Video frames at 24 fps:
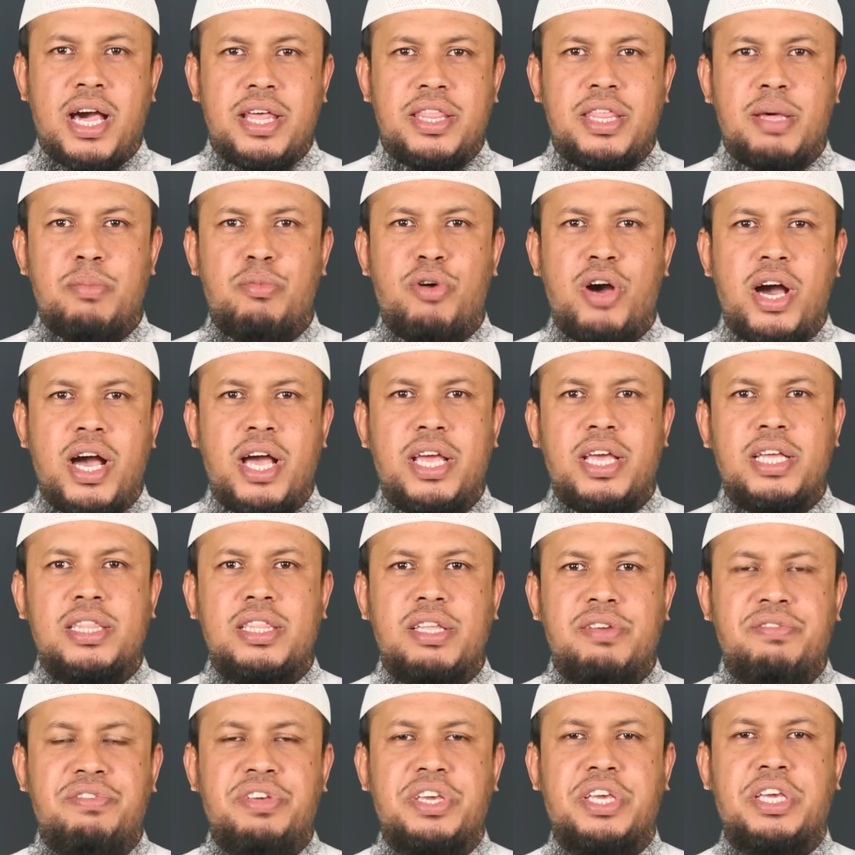আদাম
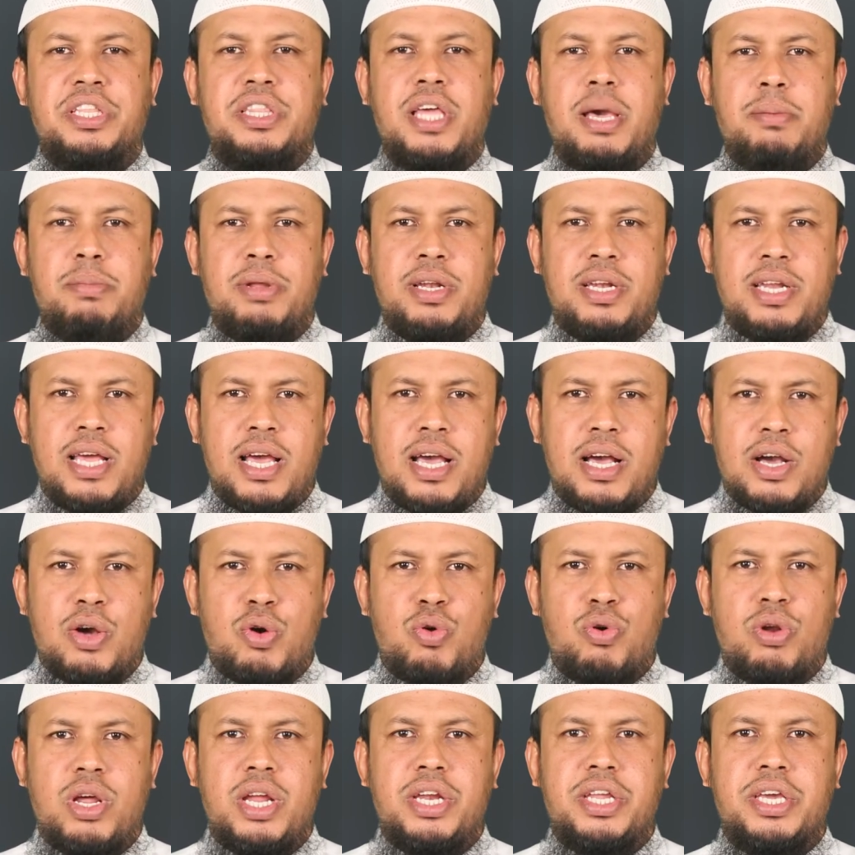আয়াতেন ফি কিতাবিল্লাহ
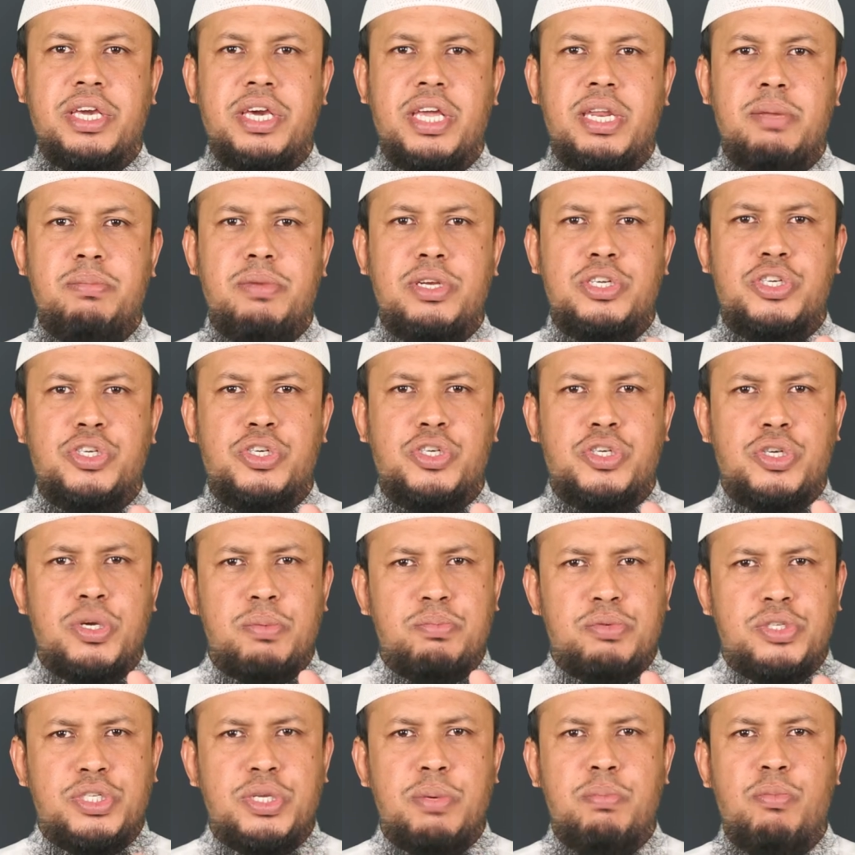কোরআনে কারিমের
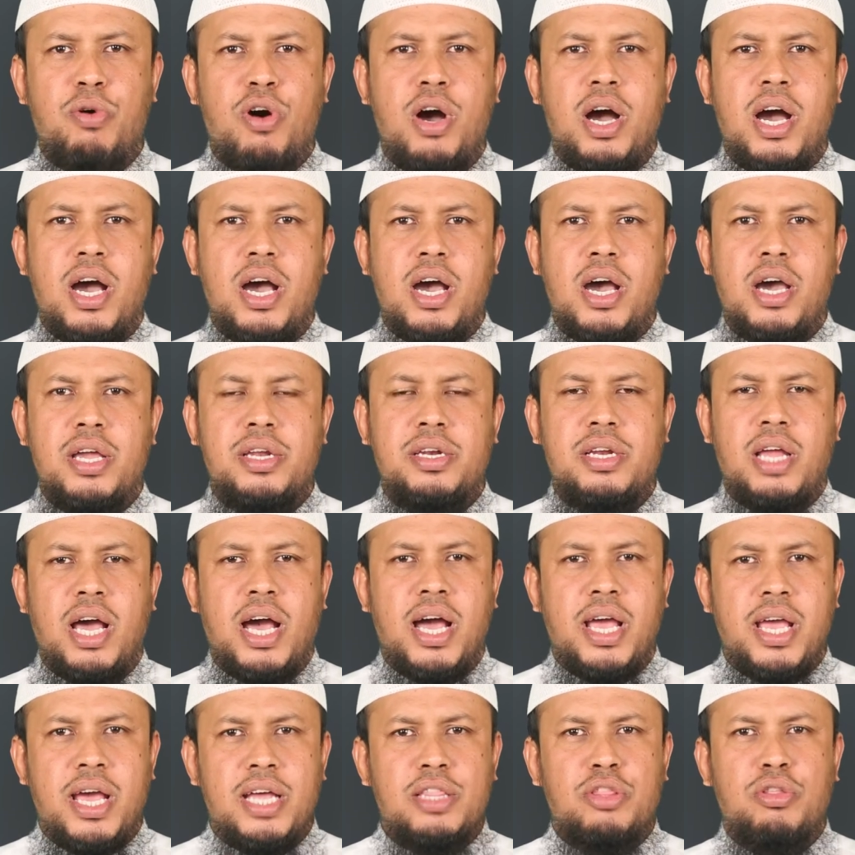সবচেয়ে মহান
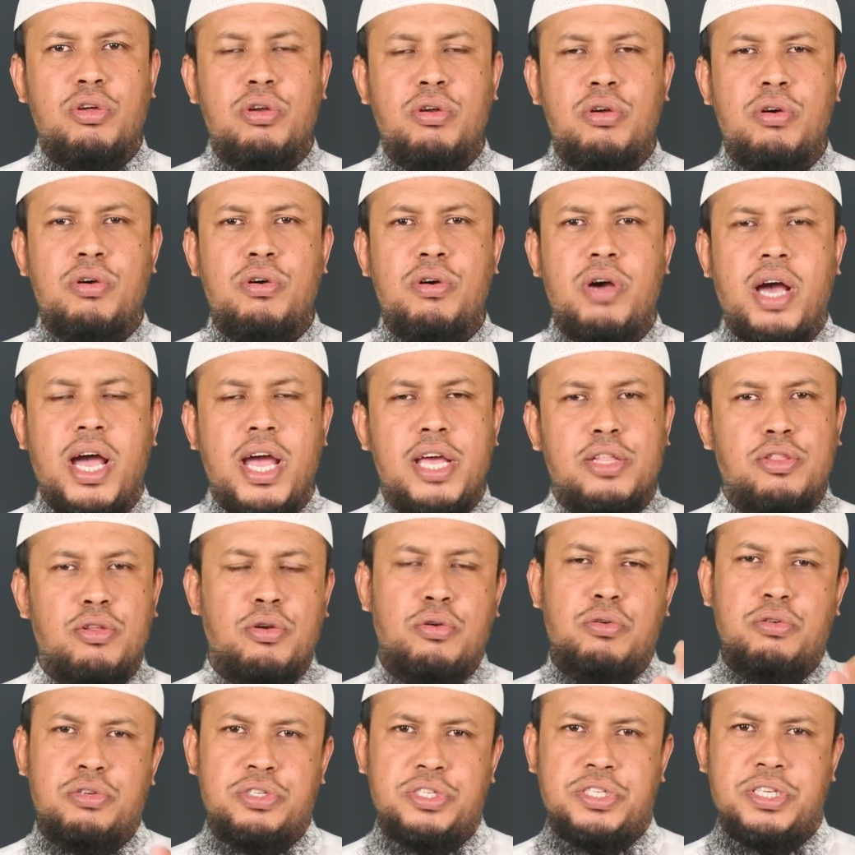আয়াত হল
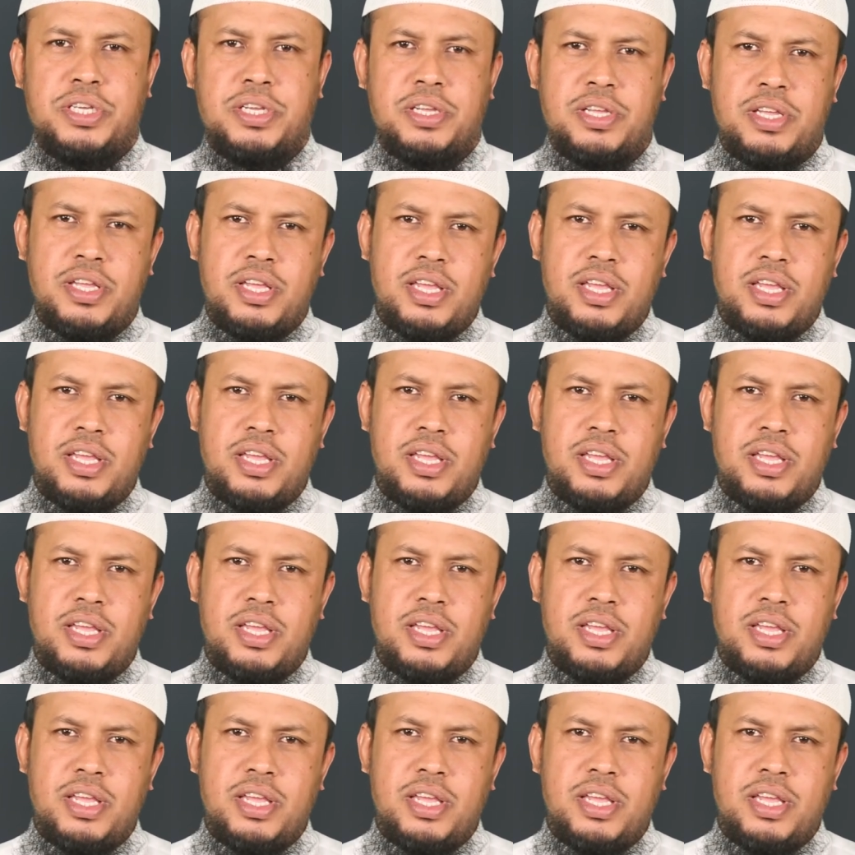আয়াতুল কুরসি